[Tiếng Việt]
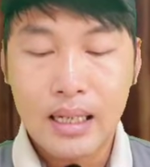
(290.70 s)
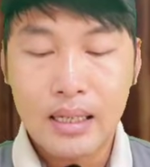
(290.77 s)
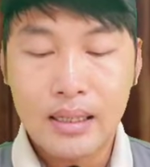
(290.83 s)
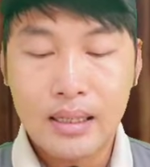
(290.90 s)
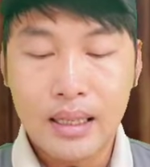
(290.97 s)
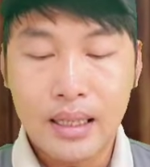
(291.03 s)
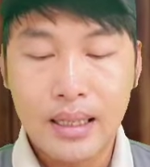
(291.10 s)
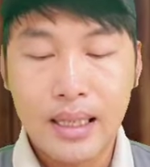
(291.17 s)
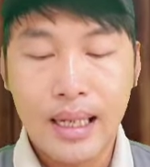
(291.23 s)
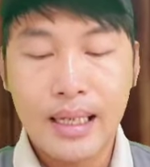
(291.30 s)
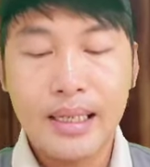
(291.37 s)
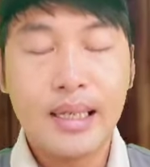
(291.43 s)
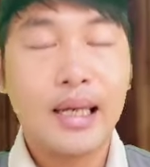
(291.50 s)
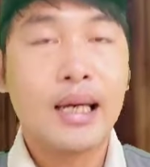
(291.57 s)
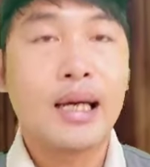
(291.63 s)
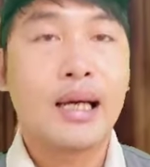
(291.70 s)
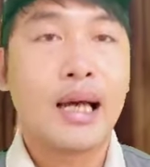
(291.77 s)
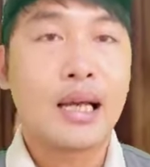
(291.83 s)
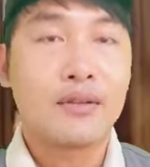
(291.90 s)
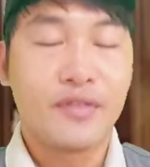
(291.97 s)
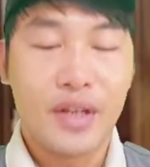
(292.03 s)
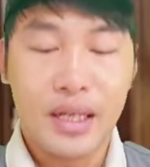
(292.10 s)
những cái
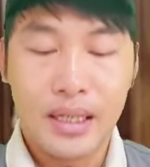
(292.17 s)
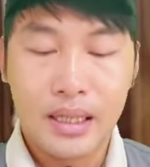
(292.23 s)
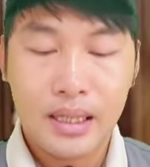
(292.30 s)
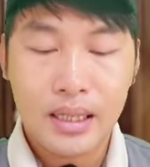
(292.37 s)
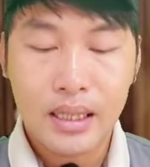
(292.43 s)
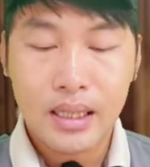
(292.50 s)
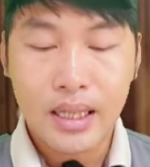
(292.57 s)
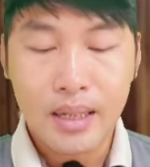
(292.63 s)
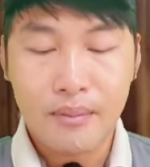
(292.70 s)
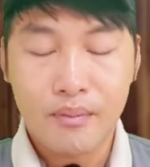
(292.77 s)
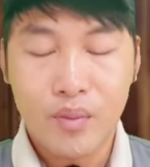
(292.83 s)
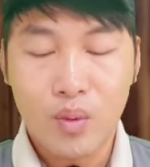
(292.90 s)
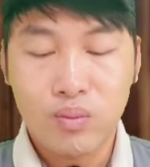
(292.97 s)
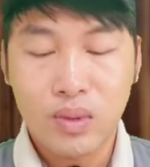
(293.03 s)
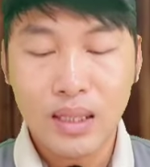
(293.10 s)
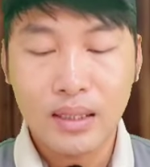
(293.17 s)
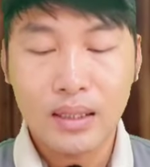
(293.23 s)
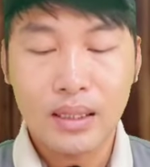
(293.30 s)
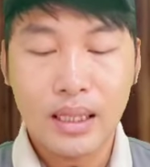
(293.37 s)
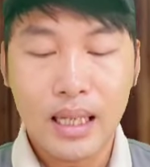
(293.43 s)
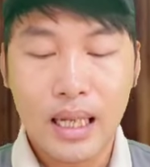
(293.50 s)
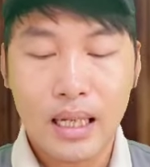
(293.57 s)
hành vi nhằm mục đích
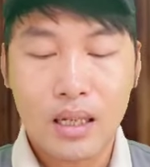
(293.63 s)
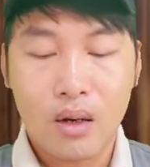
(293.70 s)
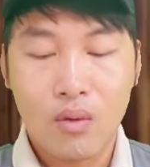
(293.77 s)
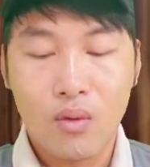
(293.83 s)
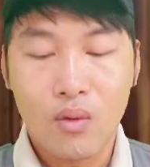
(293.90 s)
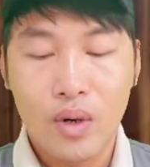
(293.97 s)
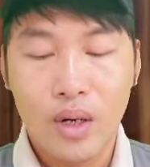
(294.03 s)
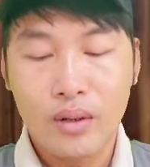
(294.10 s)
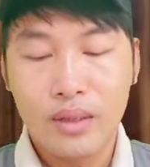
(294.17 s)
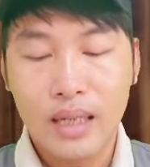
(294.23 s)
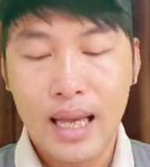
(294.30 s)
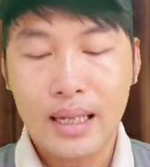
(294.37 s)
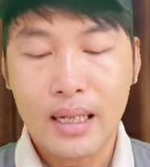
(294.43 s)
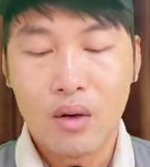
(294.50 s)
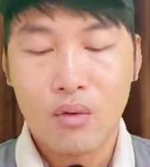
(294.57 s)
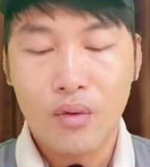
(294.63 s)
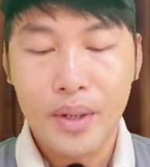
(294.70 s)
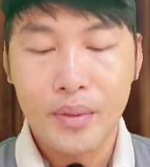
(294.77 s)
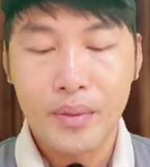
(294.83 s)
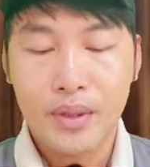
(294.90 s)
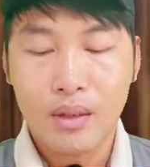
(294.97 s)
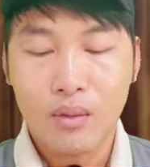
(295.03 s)
như là câu like câu
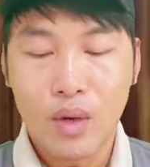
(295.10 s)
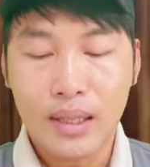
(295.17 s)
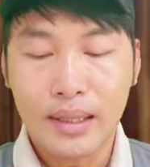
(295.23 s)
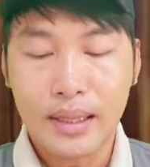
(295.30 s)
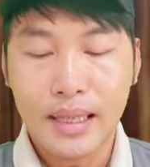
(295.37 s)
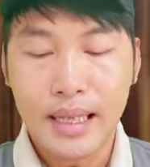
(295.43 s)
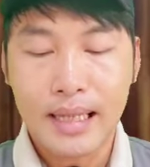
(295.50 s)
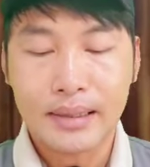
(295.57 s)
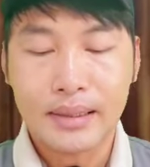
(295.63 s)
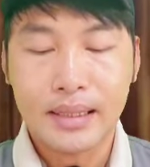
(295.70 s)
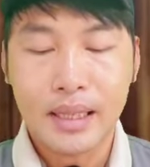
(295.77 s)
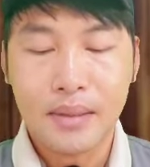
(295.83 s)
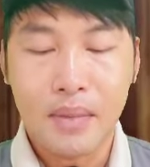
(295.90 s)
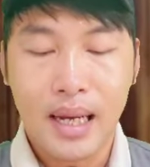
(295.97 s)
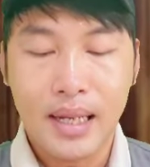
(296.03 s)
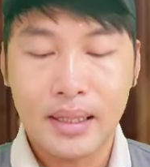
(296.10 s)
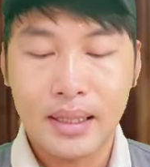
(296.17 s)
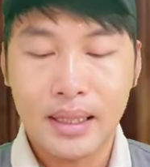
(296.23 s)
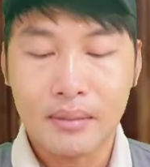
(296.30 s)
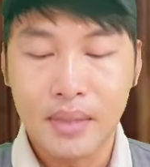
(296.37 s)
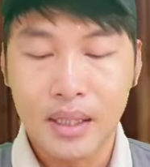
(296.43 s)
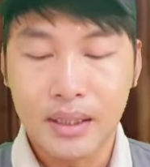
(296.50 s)
view trong khoảng thời gian từ tháng 7 đến
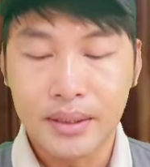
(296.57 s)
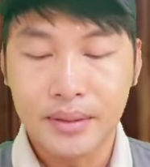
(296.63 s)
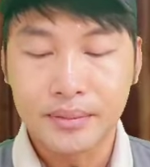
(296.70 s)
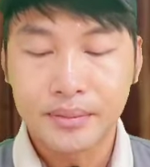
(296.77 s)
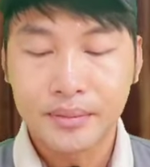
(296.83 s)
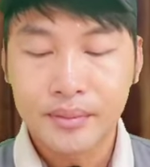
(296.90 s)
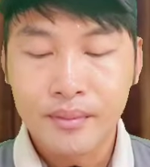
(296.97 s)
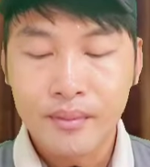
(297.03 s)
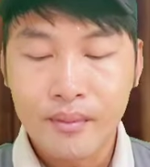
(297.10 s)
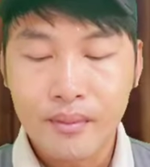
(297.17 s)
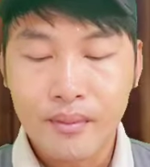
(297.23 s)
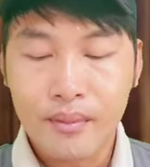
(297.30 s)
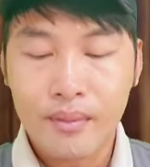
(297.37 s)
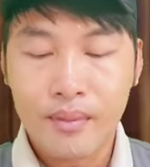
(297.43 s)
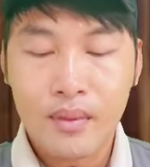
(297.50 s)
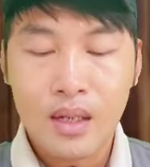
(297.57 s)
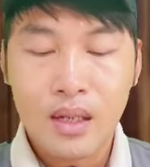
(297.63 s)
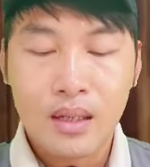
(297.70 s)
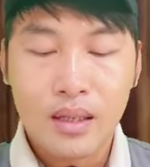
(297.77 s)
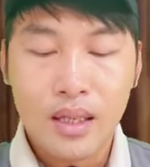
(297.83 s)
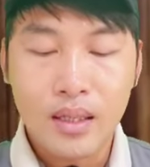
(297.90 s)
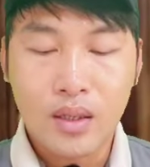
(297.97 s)
tháng 10 ừ,
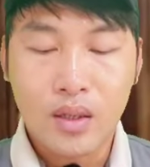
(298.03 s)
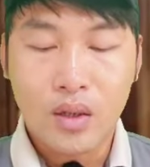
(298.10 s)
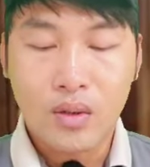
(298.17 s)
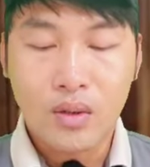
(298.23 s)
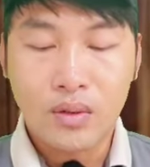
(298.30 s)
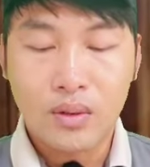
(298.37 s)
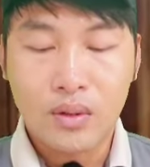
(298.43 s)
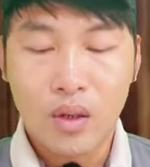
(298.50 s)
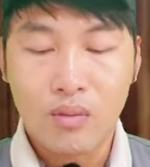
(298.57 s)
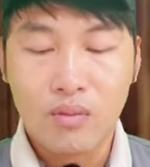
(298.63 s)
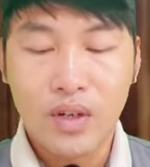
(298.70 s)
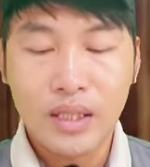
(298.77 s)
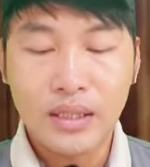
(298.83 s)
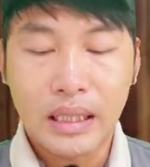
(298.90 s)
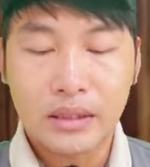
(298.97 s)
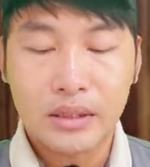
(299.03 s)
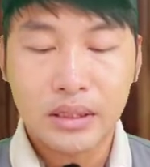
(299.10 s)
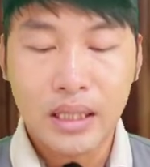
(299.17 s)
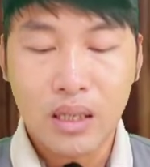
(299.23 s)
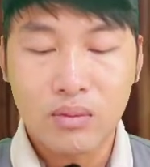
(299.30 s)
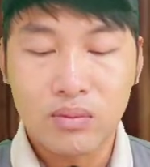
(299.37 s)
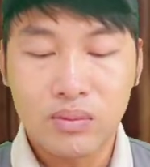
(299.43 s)
để cùng với Trần
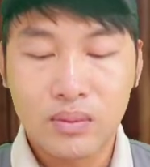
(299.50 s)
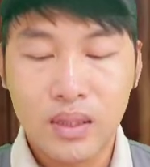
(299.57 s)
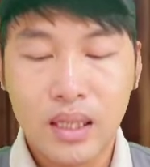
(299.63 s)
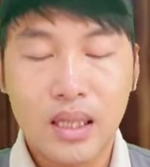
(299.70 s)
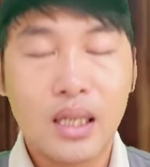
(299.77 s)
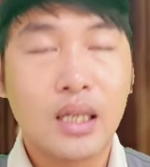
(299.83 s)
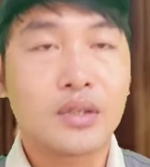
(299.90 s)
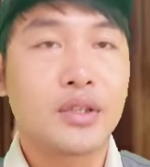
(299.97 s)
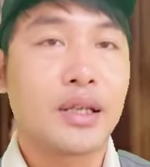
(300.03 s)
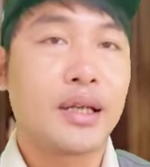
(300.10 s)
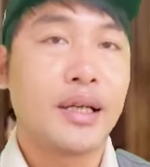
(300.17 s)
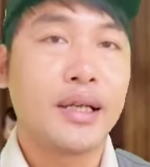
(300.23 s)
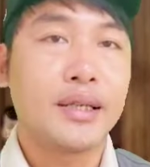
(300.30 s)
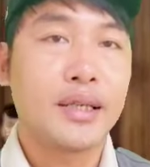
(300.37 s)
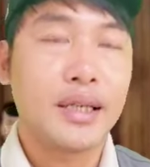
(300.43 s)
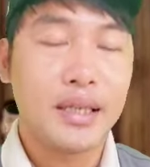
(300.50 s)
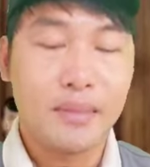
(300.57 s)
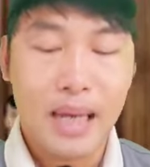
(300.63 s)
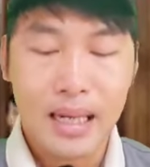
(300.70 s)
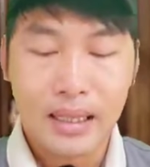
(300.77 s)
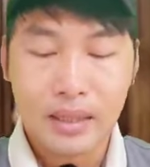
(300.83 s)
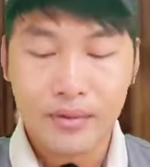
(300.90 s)
Xuân Đông thực hiện trên địa
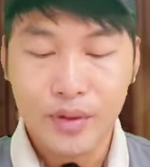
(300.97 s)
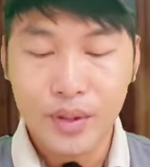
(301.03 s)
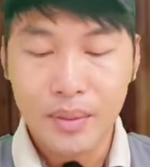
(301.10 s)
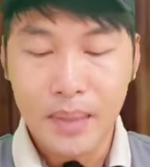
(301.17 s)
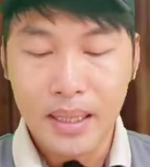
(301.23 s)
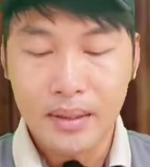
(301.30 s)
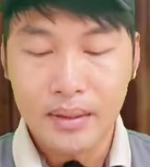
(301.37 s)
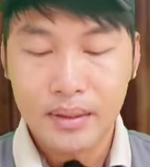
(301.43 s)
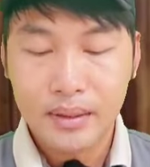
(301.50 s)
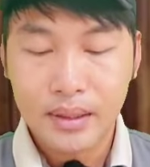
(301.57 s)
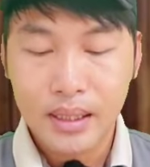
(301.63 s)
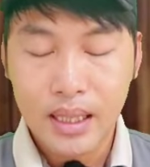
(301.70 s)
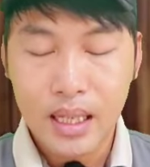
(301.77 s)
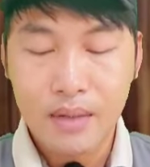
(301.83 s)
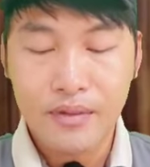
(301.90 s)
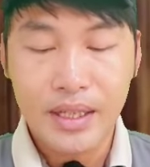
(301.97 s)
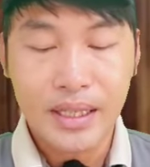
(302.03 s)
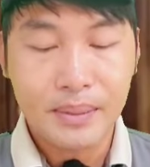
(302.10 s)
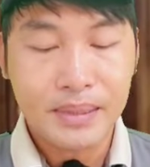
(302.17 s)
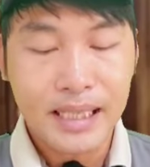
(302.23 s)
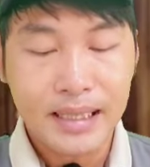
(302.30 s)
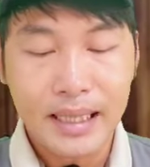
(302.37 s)
bàn thành phố Hồ Chí Minh viện
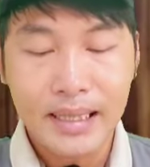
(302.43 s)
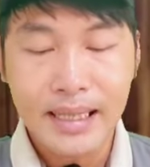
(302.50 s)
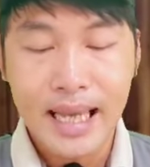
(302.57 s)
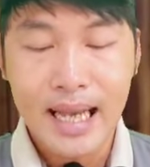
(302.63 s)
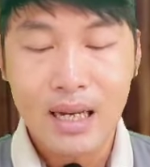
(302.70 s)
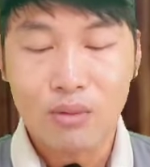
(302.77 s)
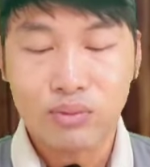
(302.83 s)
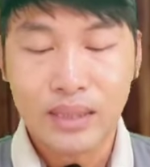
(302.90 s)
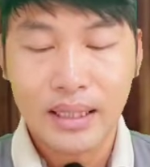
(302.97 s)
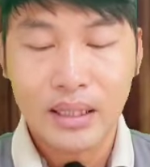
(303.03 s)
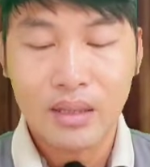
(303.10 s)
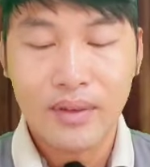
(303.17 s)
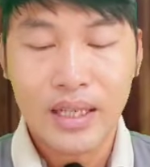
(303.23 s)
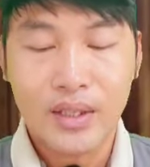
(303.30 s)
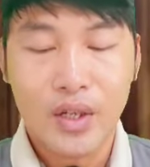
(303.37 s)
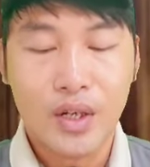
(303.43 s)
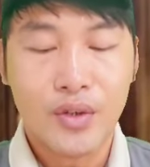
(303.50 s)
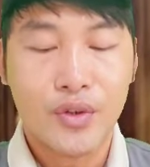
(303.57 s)
kiểm sát đánh giá Ngọc Trinh có vai trò